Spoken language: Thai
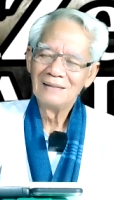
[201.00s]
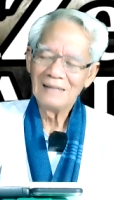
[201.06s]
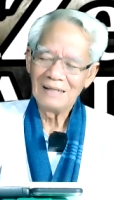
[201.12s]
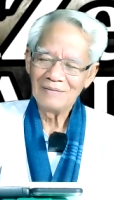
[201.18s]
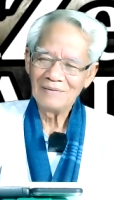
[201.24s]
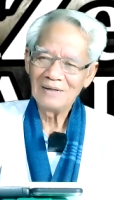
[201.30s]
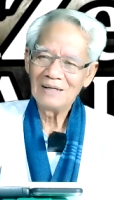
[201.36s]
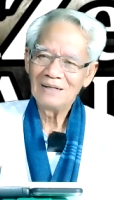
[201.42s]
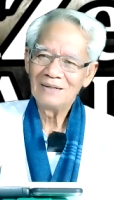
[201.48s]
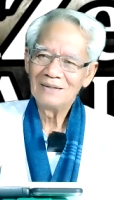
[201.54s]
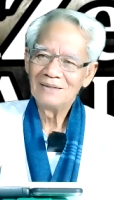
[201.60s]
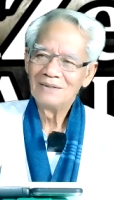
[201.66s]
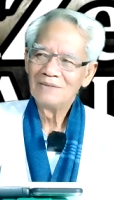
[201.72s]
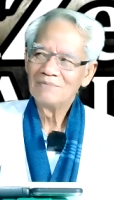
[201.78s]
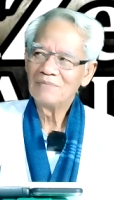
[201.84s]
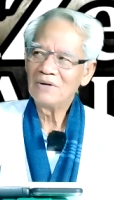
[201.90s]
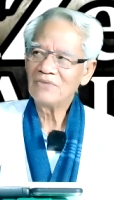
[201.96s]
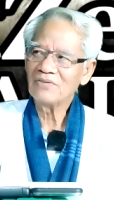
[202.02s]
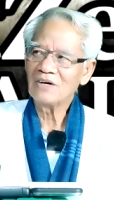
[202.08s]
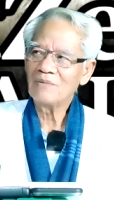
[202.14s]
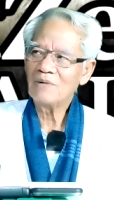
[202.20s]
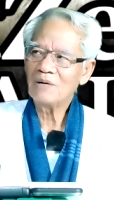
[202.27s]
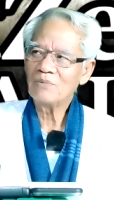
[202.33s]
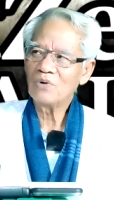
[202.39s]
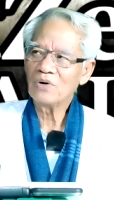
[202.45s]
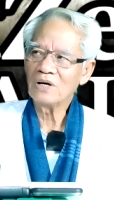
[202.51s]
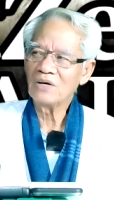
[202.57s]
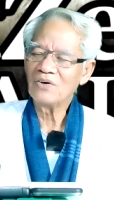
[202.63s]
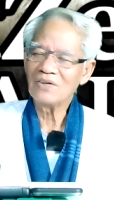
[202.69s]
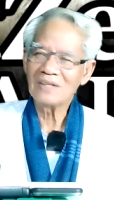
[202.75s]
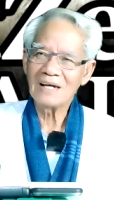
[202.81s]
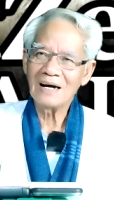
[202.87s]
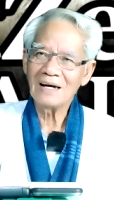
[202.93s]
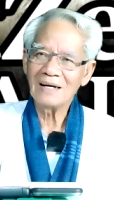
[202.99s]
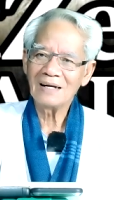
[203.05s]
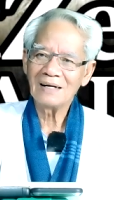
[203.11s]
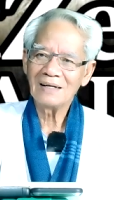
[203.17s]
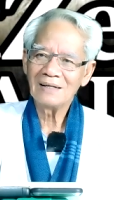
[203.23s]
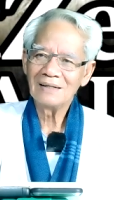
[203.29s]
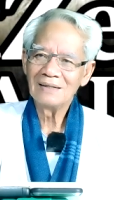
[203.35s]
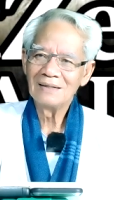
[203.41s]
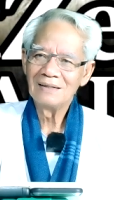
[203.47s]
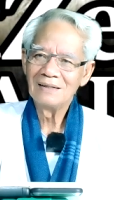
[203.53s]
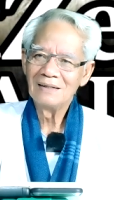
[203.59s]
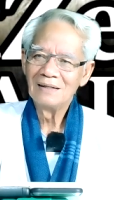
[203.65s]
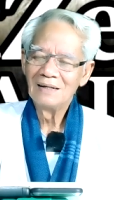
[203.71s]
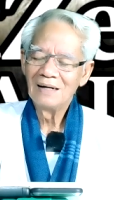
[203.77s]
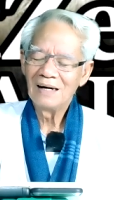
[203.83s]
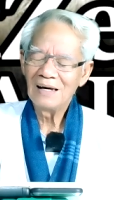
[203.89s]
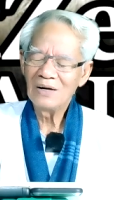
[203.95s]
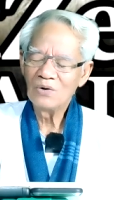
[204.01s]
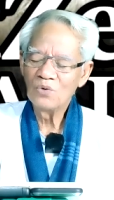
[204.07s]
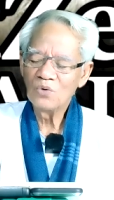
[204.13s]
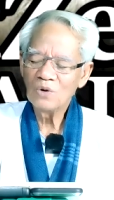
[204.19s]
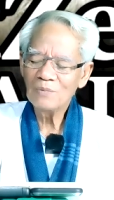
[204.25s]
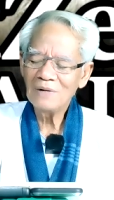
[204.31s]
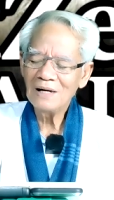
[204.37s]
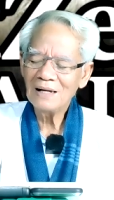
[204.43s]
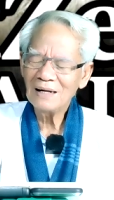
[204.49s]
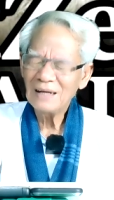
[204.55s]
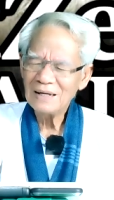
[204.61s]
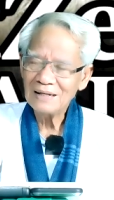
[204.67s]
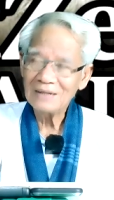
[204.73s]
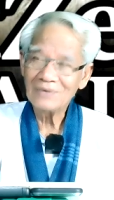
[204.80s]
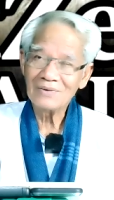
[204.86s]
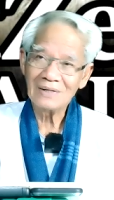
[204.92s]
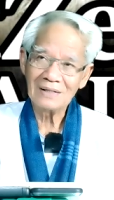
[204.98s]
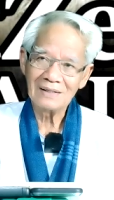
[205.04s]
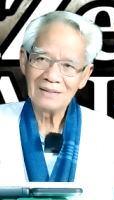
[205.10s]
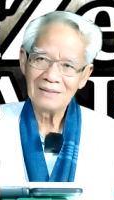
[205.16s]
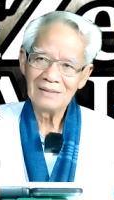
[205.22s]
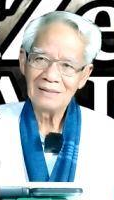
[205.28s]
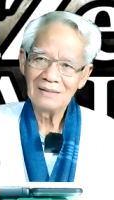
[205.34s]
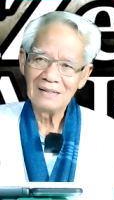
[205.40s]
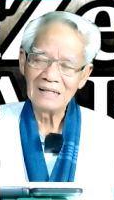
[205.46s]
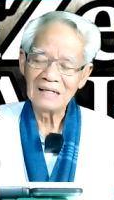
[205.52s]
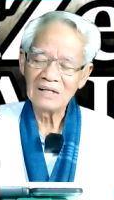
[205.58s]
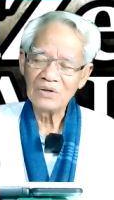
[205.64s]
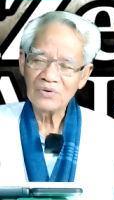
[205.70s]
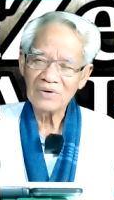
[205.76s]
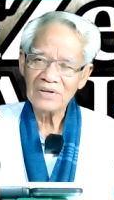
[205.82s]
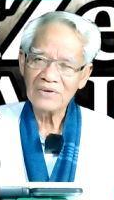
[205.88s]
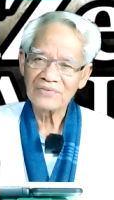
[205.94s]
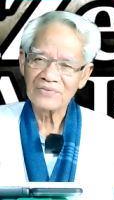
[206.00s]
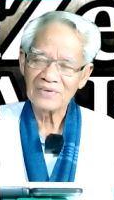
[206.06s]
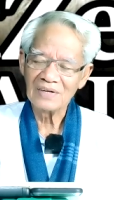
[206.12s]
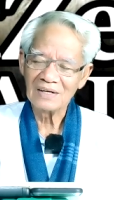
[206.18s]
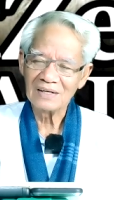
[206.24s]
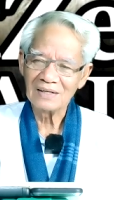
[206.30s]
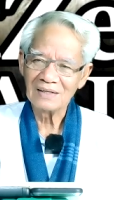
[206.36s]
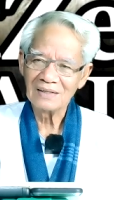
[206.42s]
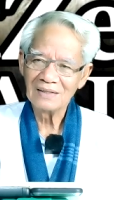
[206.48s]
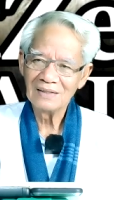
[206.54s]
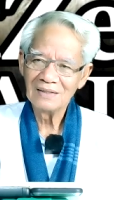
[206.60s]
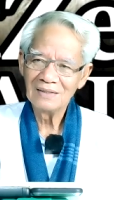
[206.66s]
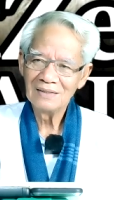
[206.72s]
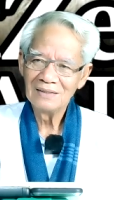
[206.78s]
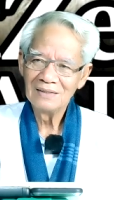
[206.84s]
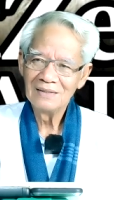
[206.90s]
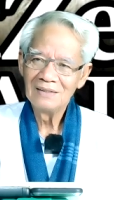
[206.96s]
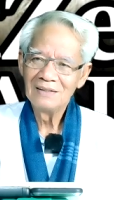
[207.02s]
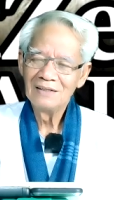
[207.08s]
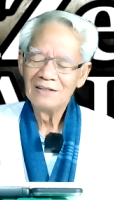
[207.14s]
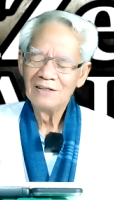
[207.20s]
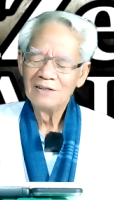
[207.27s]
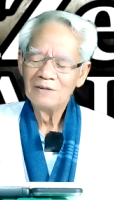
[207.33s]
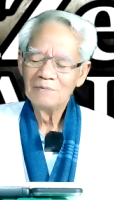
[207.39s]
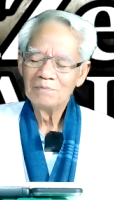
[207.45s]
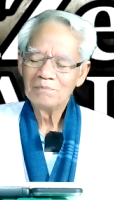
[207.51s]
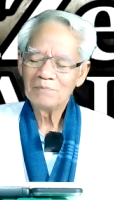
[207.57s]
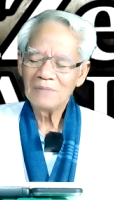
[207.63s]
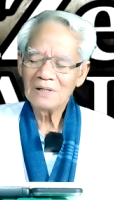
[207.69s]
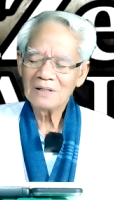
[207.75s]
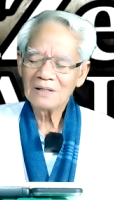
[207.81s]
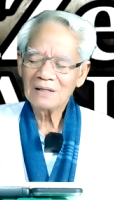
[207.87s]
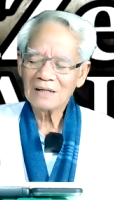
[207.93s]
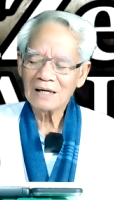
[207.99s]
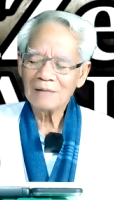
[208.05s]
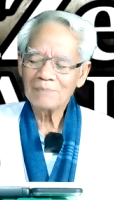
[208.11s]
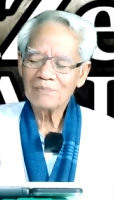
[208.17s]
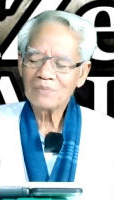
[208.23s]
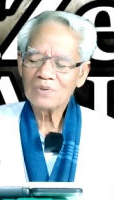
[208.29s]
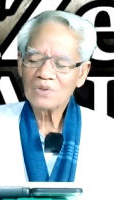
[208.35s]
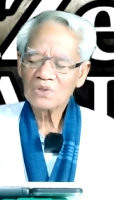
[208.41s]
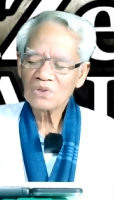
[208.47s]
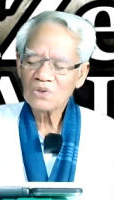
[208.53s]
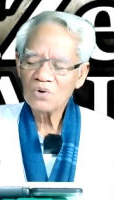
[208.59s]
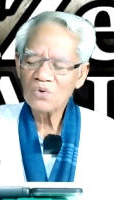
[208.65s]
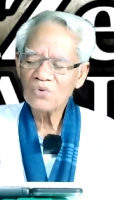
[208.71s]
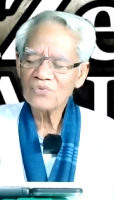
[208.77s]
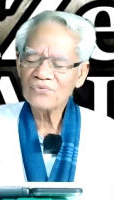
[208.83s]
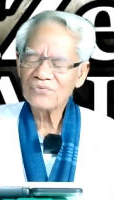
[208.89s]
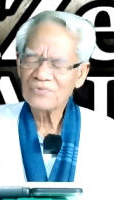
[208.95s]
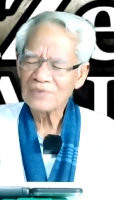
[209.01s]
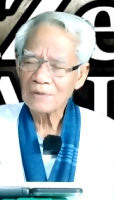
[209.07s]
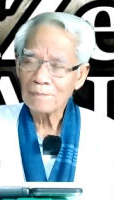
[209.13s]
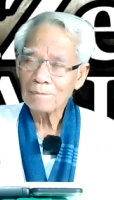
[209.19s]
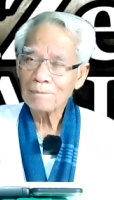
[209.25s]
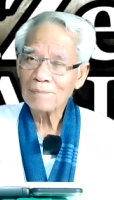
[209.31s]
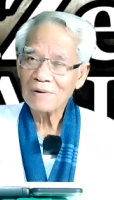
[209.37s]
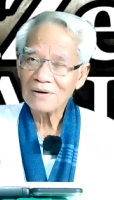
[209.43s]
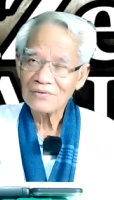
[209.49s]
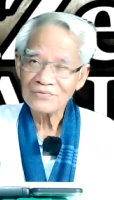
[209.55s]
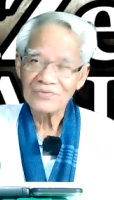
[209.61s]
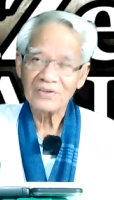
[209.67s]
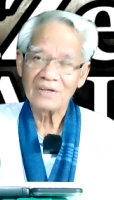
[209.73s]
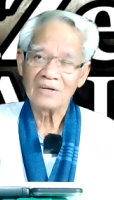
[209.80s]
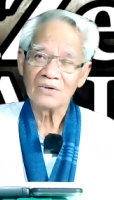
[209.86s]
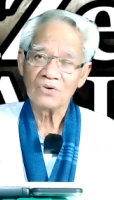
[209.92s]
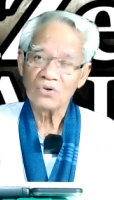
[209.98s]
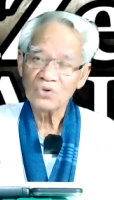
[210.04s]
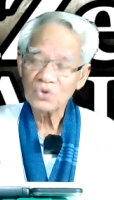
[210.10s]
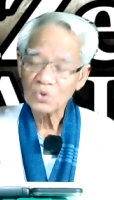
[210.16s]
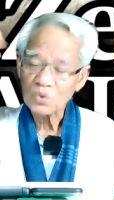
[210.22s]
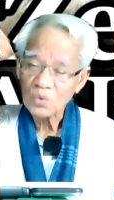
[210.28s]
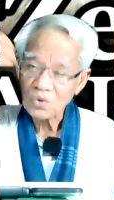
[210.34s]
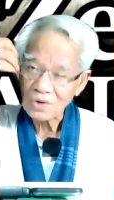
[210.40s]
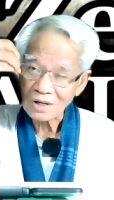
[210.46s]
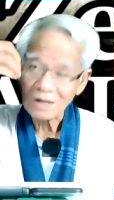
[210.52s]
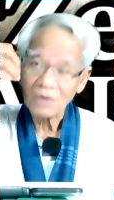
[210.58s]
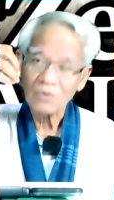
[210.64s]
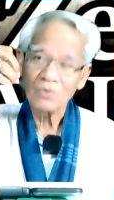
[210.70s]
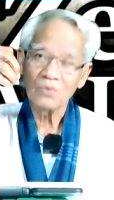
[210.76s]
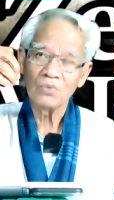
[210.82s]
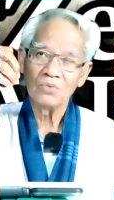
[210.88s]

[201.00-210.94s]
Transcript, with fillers: เห็นไหมไม่สามารถมองเห็นด้วยตานะไอหัวมันเล็กนิดเดียวนะหนึ่งนิวเคลียสเนี่ยนะมันเก็บทุกสรรพสิ่งของตัวเรา